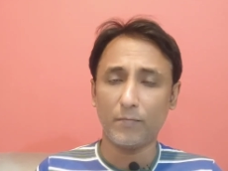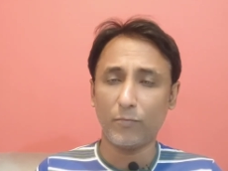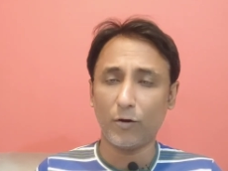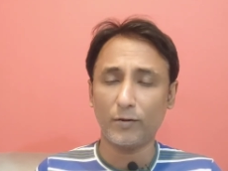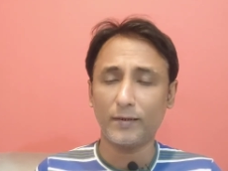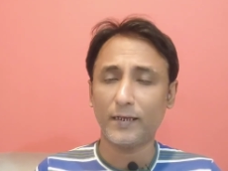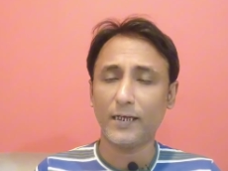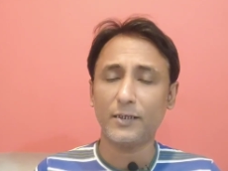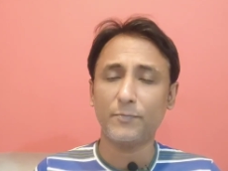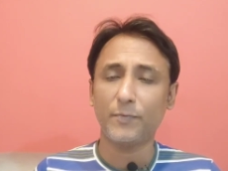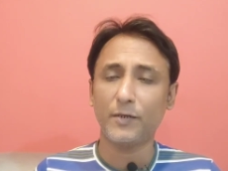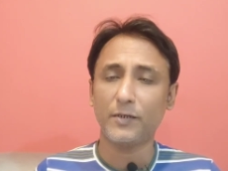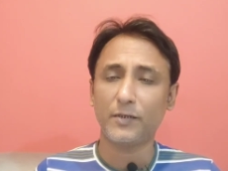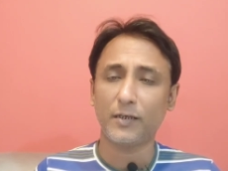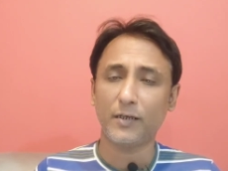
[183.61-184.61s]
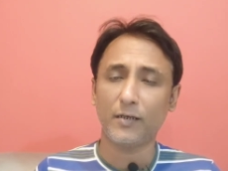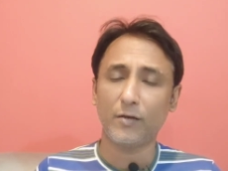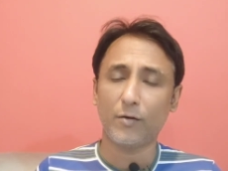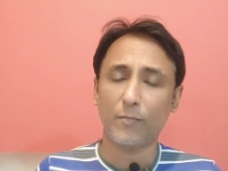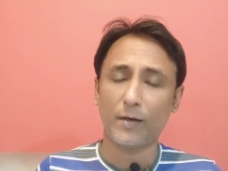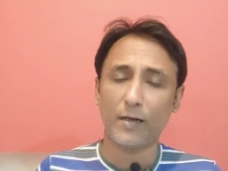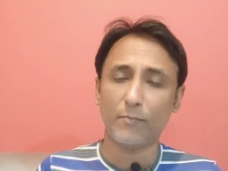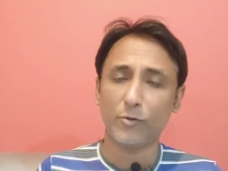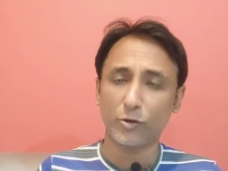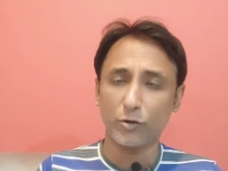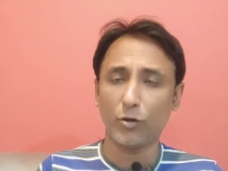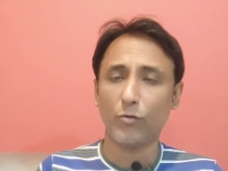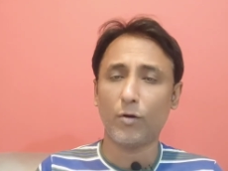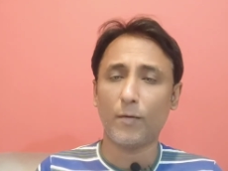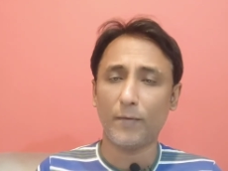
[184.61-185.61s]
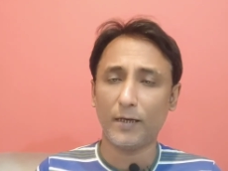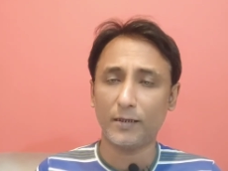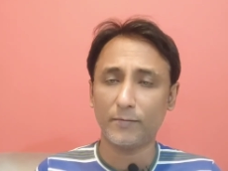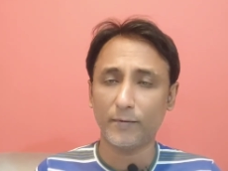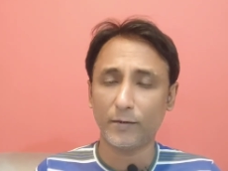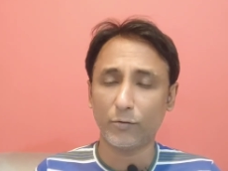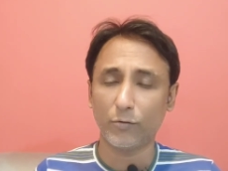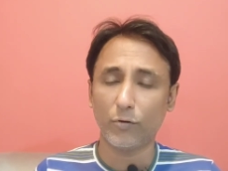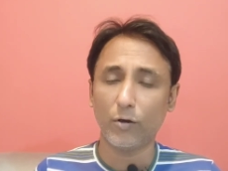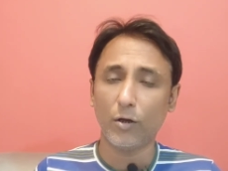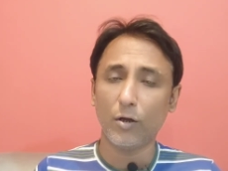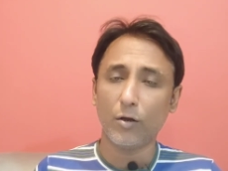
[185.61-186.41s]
बहुत तेज पिच थी और बड़ा मुश्किल हुआ बैट्समैन को